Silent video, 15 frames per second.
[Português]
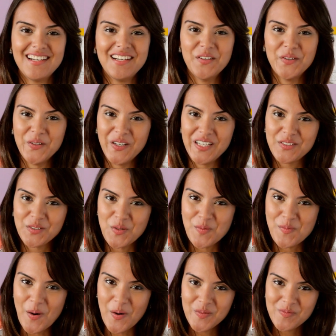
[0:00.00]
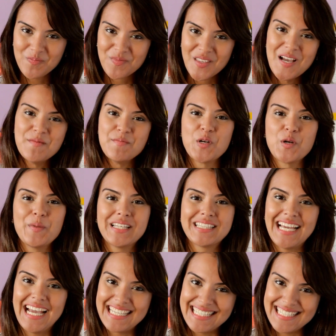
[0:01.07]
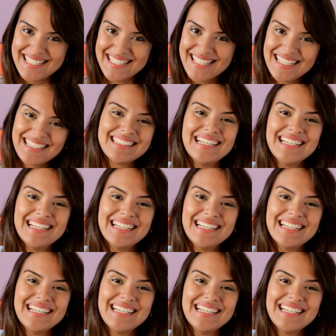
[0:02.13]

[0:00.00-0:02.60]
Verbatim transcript: Oi, tudo bom? Meu nome é Thaís